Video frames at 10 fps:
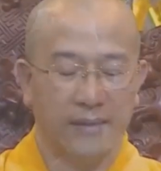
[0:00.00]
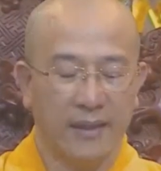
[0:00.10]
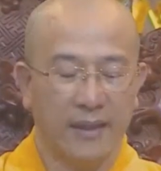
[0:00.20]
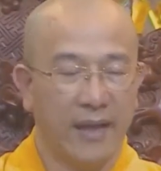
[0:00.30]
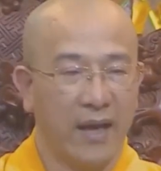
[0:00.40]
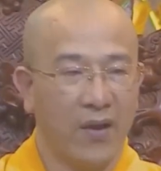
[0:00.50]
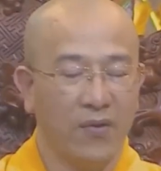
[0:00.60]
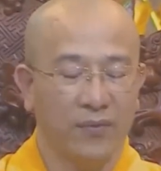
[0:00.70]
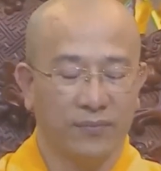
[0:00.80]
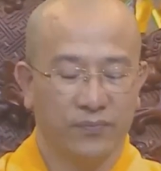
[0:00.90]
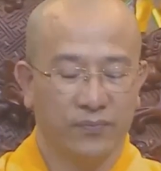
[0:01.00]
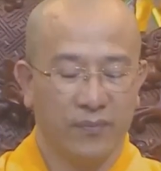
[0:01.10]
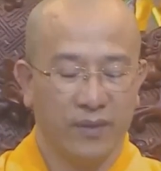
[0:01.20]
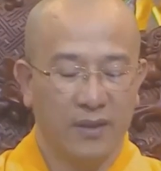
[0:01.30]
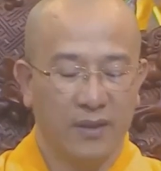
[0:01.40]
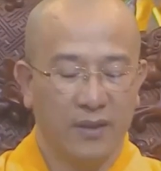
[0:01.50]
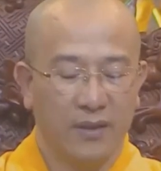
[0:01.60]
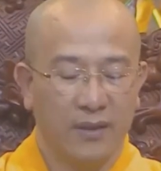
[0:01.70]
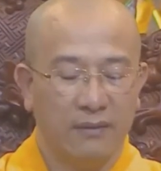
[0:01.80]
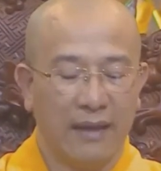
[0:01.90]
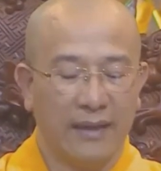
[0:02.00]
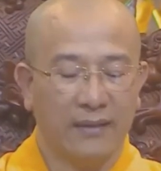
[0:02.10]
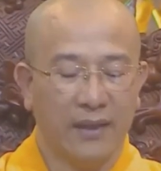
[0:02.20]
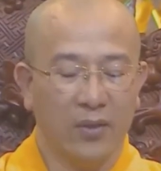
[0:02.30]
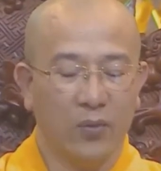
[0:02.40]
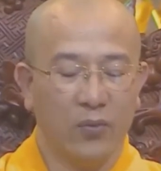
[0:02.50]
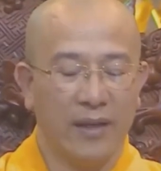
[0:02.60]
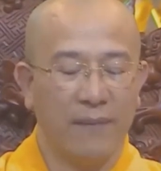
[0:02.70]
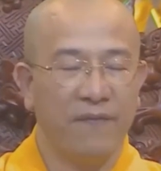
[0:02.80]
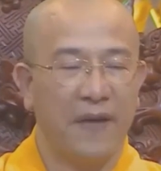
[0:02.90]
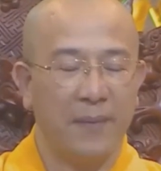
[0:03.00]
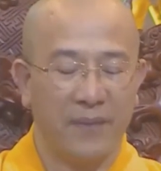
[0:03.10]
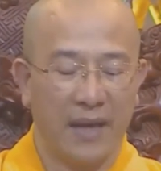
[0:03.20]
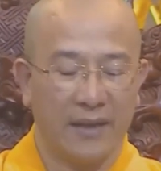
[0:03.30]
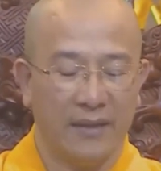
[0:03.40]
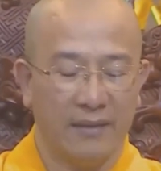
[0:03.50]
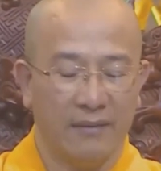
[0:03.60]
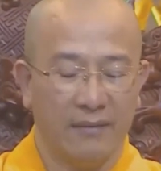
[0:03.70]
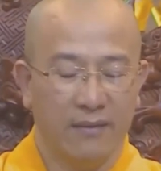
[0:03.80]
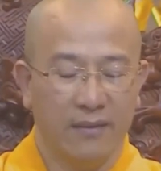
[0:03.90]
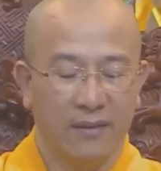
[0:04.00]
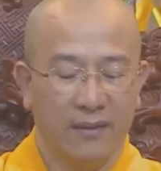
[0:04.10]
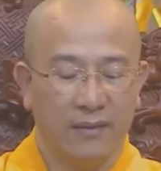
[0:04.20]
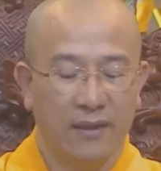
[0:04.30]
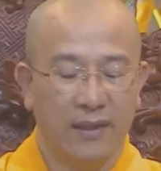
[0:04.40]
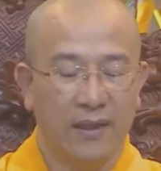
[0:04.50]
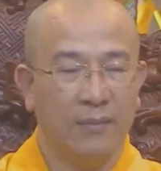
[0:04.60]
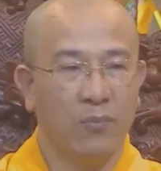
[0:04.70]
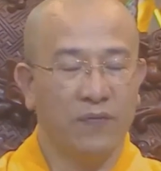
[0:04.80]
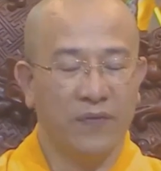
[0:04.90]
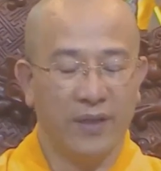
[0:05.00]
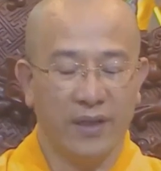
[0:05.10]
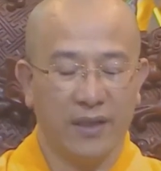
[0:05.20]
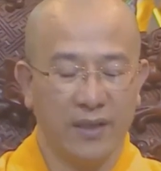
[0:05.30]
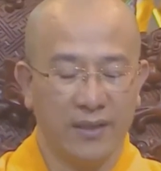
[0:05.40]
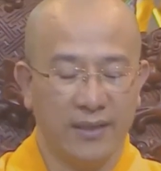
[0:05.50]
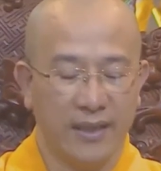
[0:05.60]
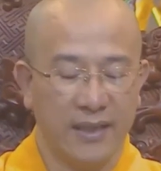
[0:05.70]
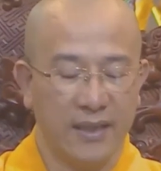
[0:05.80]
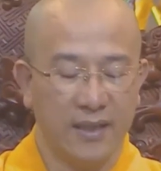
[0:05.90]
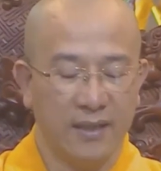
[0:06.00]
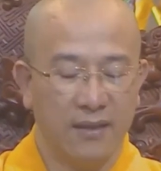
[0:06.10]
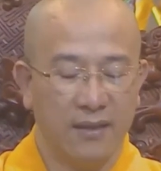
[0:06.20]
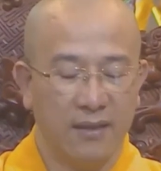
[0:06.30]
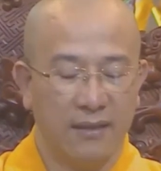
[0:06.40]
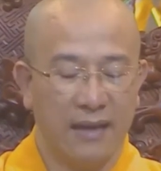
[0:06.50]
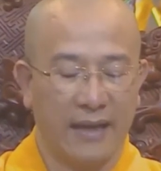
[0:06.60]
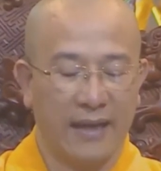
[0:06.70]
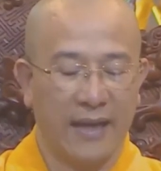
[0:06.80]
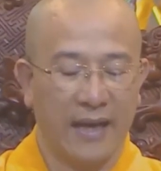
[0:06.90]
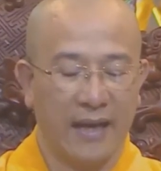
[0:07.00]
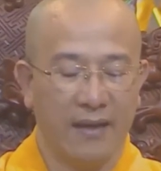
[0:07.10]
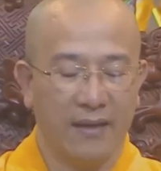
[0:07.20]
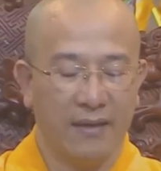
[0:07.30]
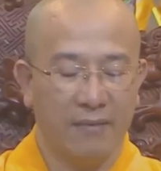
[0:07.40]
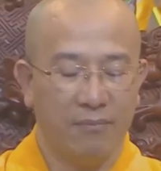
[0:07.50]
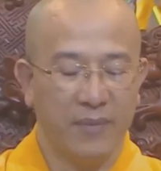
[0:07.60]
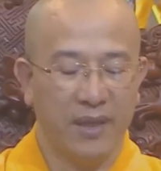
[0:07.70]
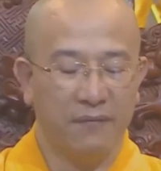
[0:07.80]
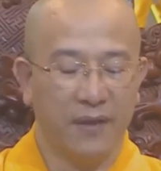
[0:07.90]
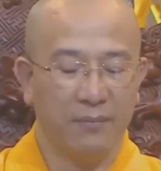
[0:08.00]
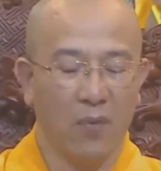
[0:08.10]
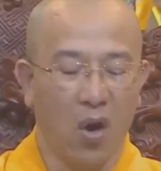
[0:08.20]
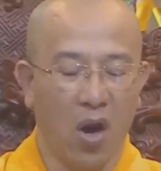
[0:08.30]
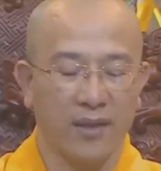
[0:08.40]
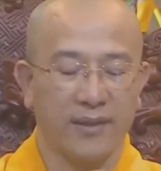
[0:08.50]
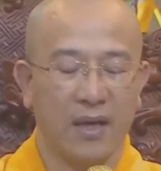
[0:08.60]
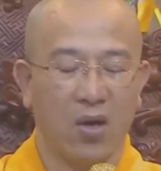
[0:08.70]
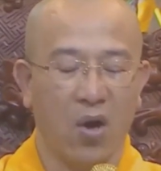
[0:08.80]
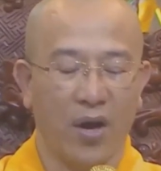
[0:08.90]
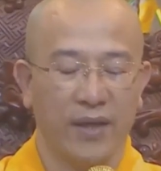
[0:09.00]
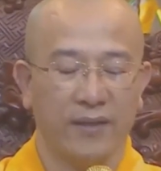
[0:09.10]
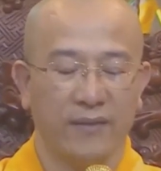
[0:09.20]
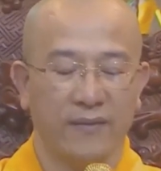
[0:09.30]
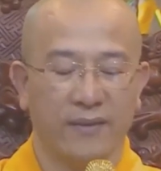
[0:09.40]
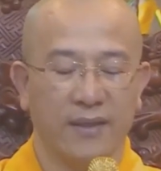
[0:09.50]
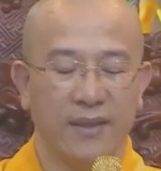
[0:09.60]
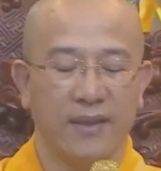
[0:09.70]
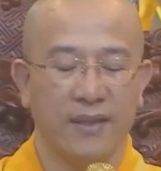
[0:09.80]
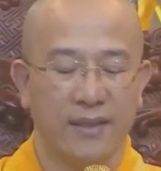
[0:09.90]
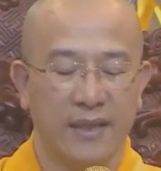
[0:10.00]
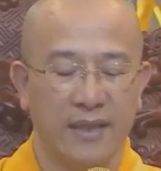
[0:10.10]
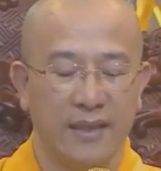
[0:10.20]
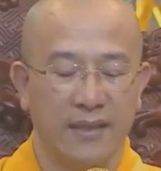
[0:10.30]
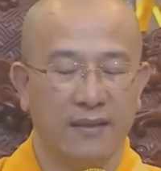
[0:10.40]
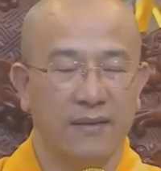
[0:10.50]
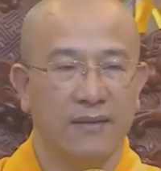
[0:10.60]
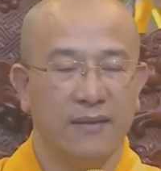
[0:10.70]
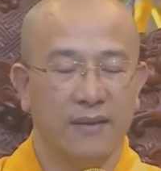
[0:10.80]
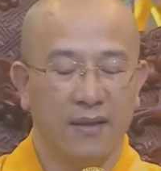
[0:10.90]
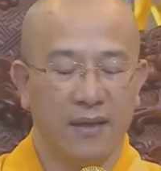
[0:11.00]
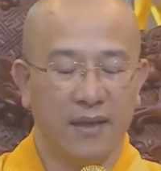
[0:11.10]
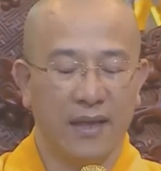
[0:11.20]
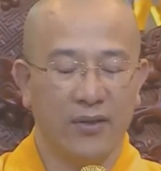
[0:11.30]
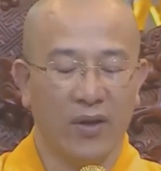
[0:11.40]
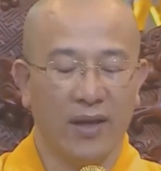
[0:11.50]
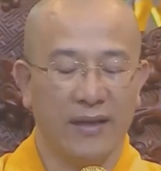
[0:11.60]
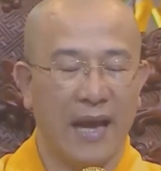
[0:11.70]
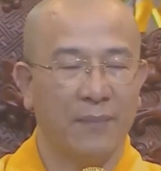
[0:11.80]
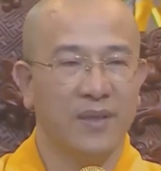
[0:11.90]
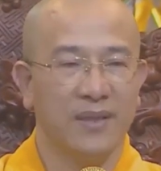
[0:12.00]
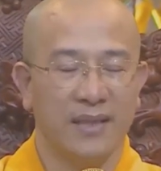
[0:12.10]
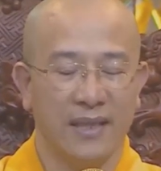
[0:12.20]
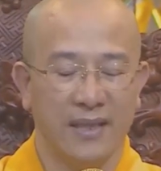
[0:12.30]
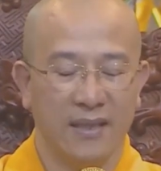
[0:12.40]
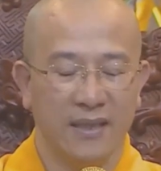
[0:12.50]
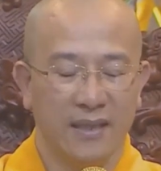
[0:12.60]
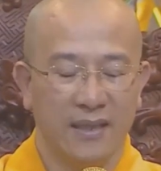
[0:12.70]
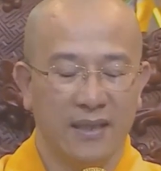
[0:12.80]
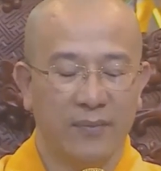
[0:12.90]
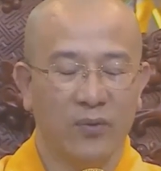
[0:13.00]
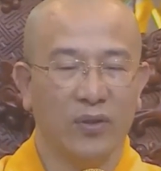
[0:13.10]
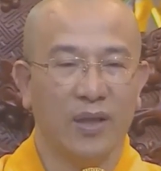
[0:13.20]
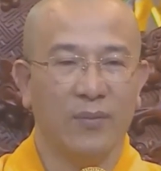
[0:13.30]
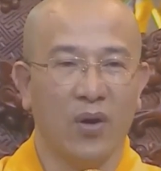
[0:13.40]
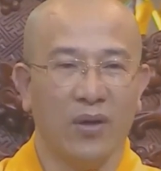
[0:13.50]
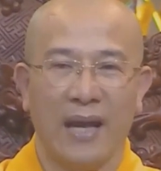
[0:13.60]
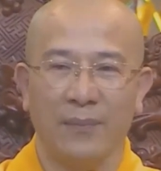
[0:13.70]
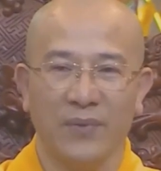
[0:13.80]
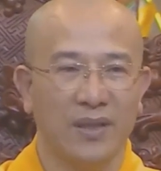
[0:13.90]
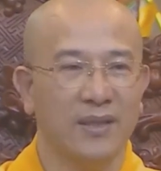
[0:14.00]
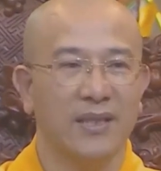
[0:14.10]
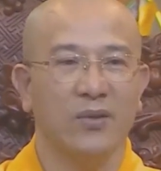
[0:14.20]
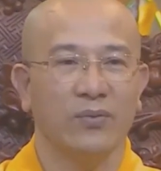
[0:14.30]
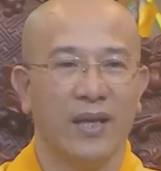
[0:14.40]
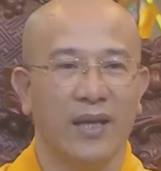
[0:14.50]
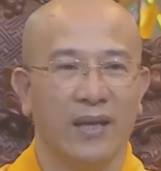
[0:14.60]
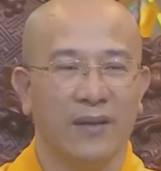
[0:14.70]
tỳ kheo, thành tựu 5 pháp này thì một vị cư sĩ là kẻ bị vứt bỏ ra khỏi giới cư sĩ. Ở đây nói là nam cư sĩ, nhưng mà thôi Thầy bỏ nam nữ gì cũng thế.